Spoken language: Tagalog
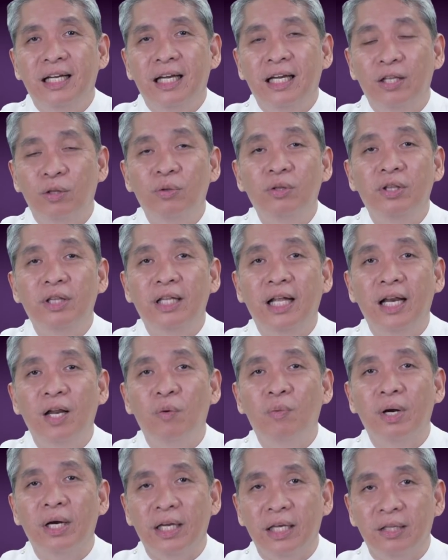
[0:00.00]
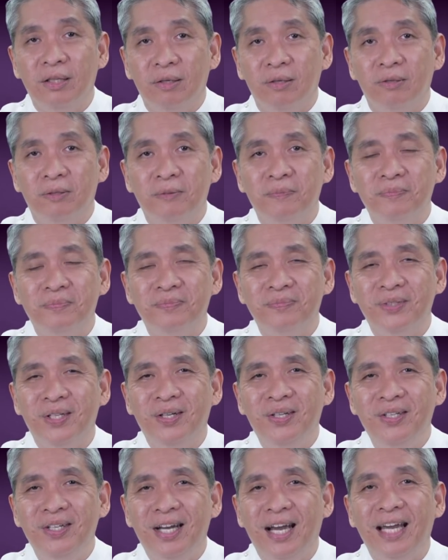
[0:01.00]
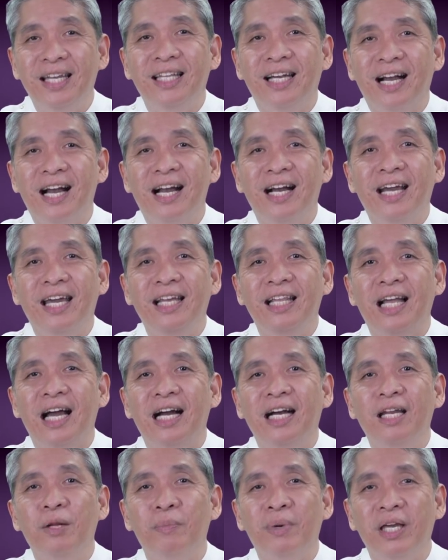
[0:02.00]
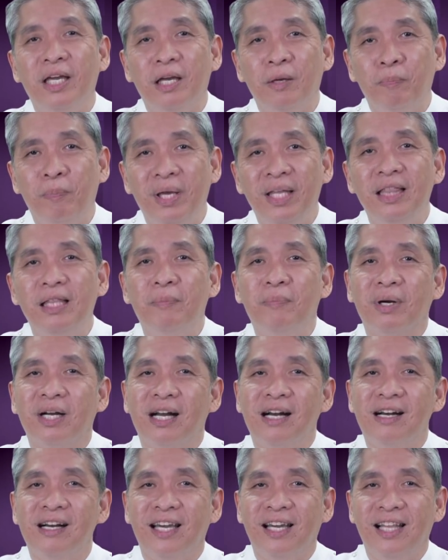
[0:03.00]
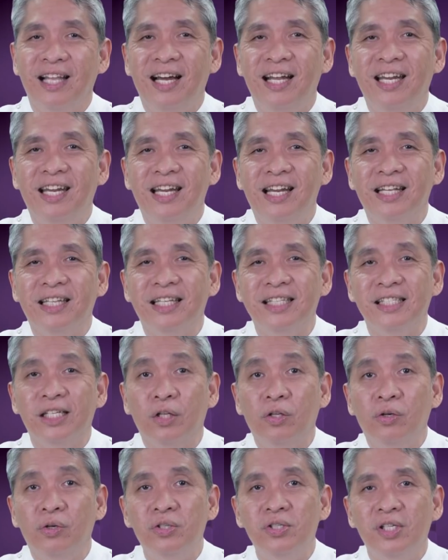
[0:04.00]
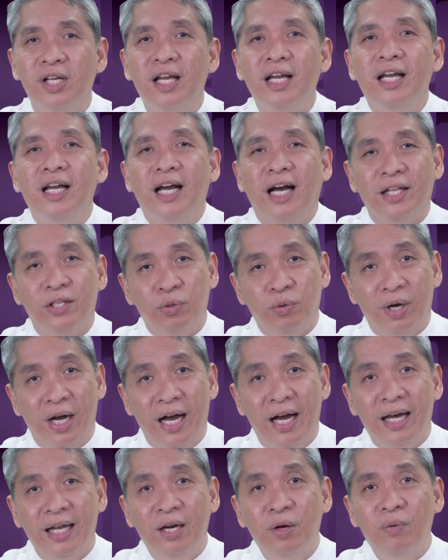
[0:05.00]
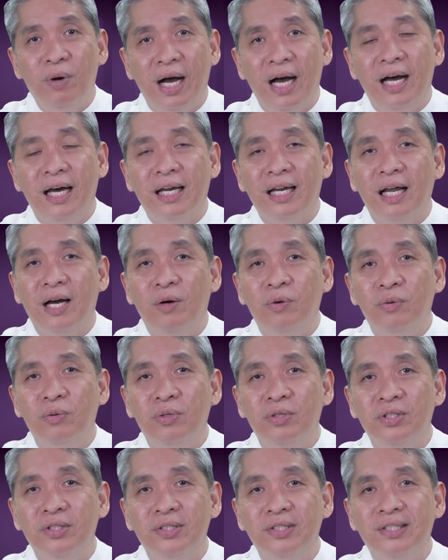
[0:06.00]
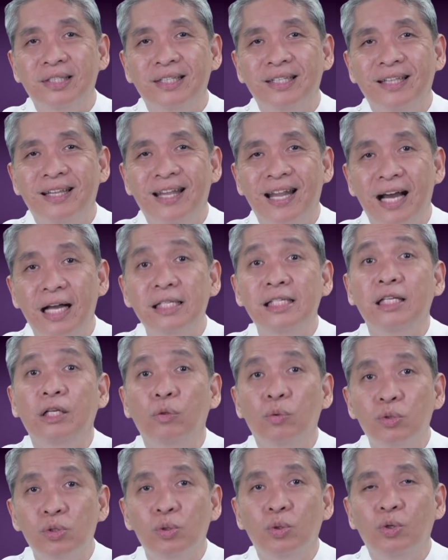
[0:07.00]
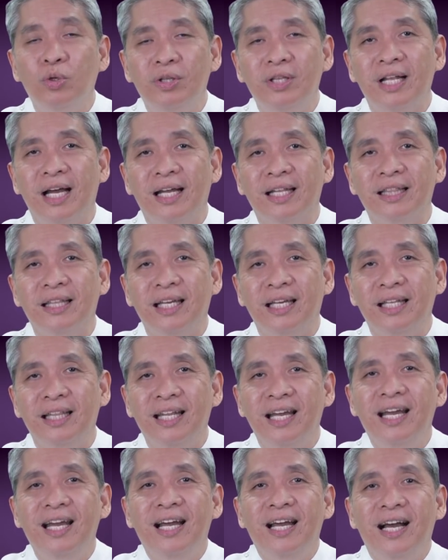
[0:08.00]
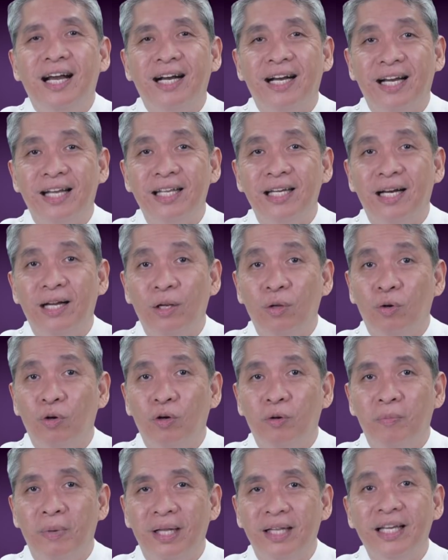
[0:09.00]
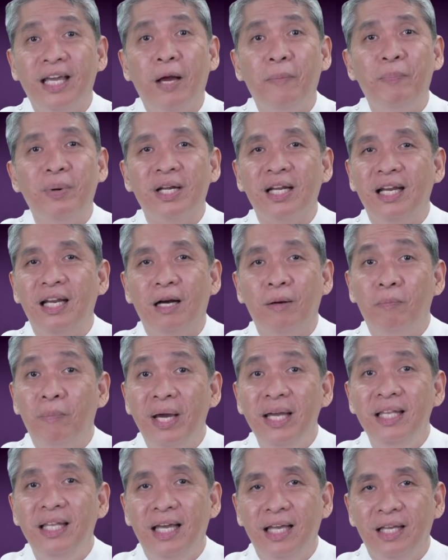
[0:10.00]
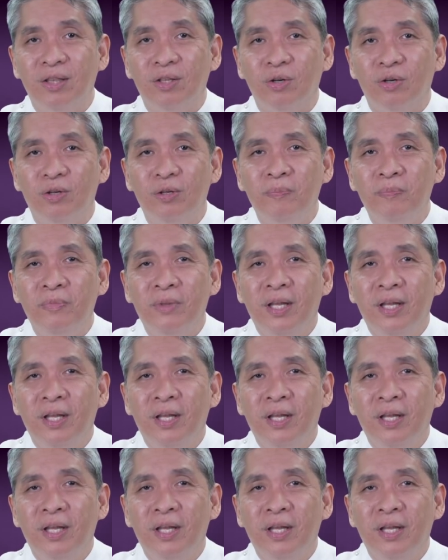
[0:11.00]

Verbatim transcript: itong dalawang ito, no, ay nangangailangan ng mahigpit na pagkakakilala natin sa Diyos at yung araw-araw na sinusunod natin ang kanyang kalooban. Kaya ang paglalakbay na ito